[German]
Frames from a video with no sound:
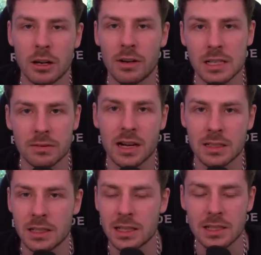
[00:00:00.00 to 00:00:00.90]
Glücklicherweise
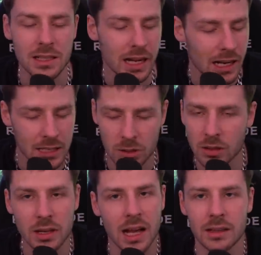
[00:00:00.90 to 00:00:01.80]
war es nichts derart,
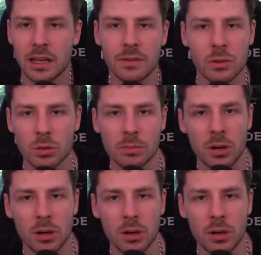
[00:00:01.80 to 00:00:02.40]
sondern er hat irgendwie nur eine